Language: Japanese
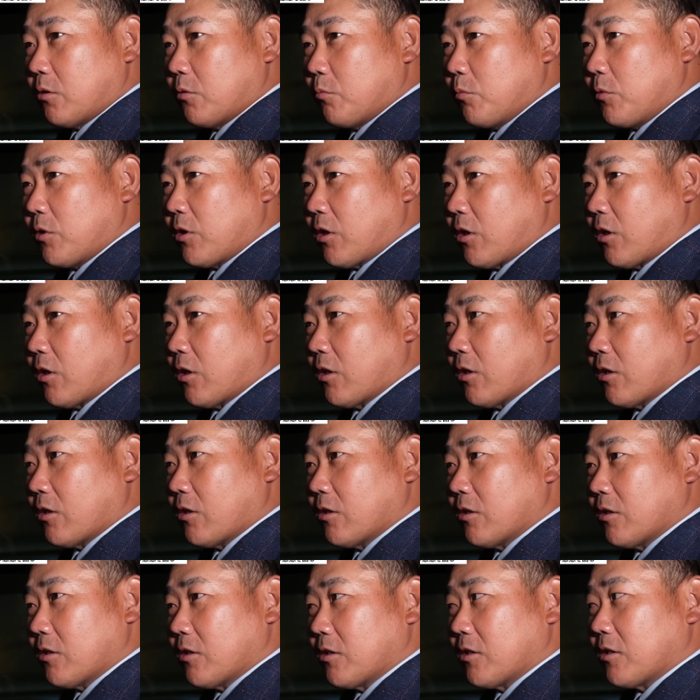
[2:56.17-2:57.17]
見たら、
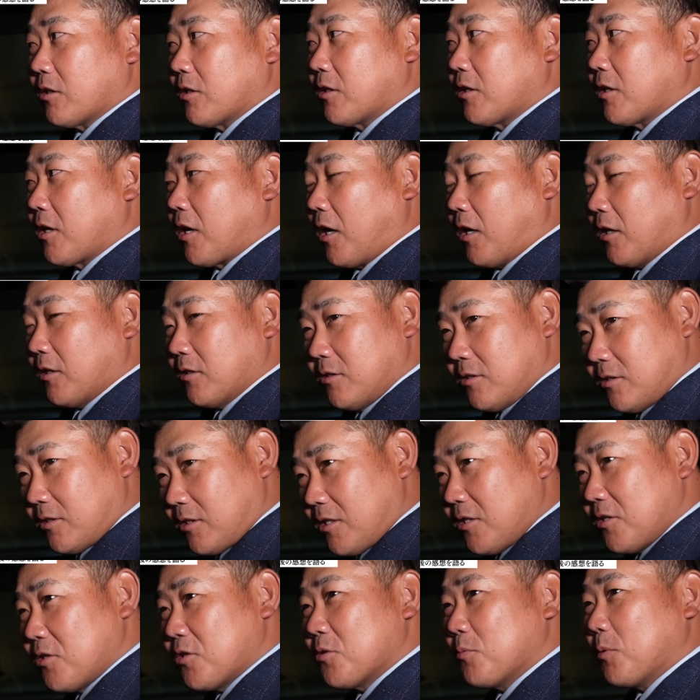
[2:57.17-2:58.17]
完
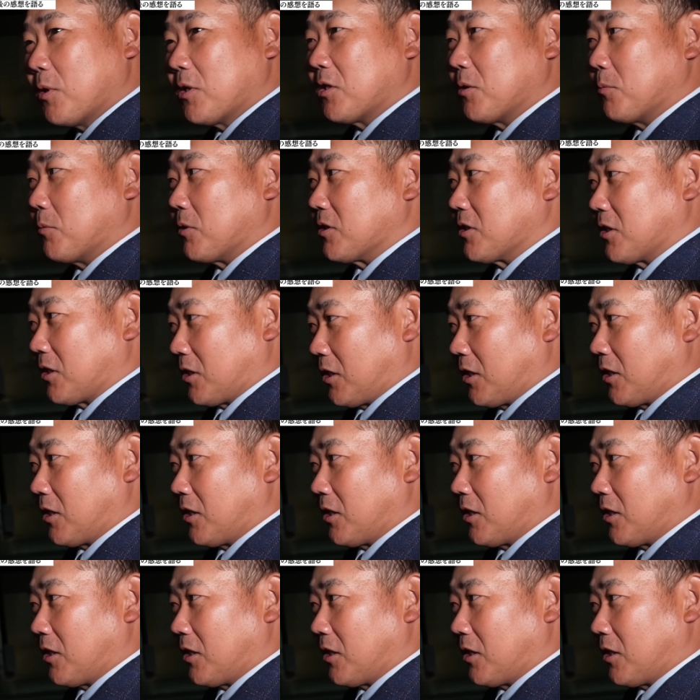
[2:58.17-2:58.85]
全に詰まってましたね